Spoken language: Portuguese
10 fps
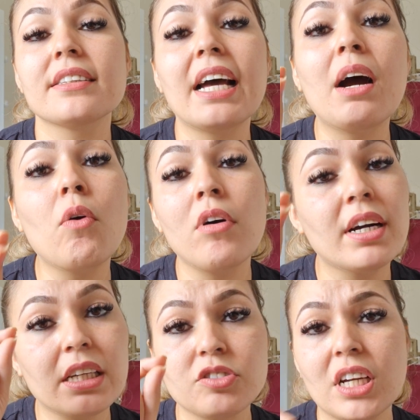da
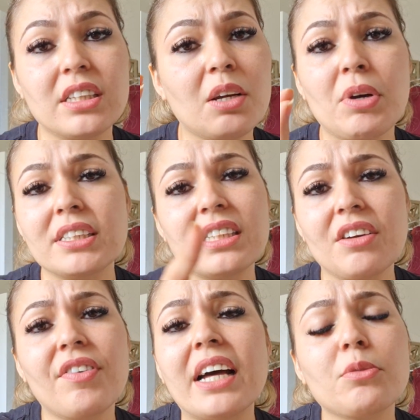honra que eu já tenho
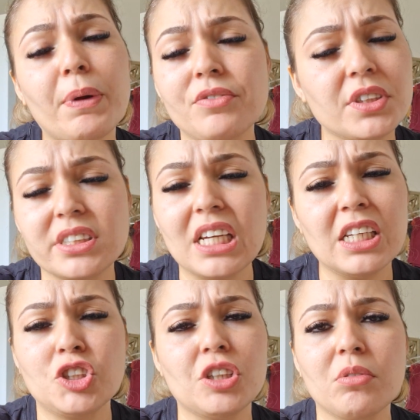reservado para você
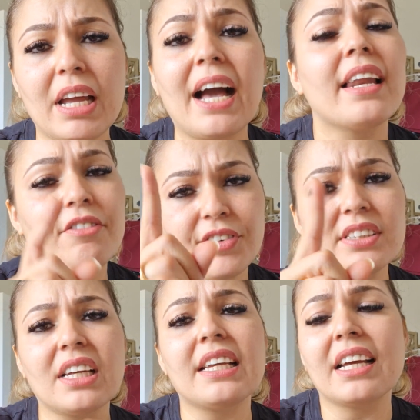neste lugar.
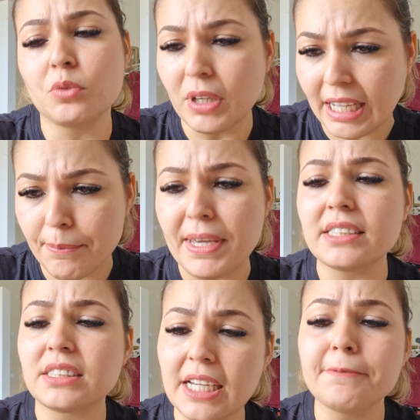Levanta aí a tua
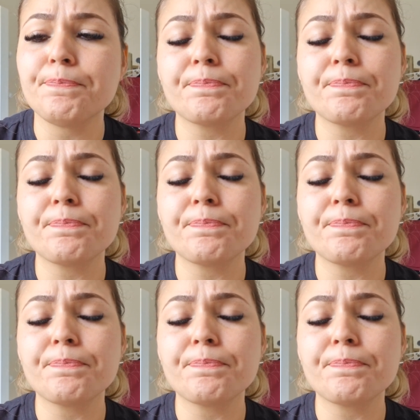cabeça."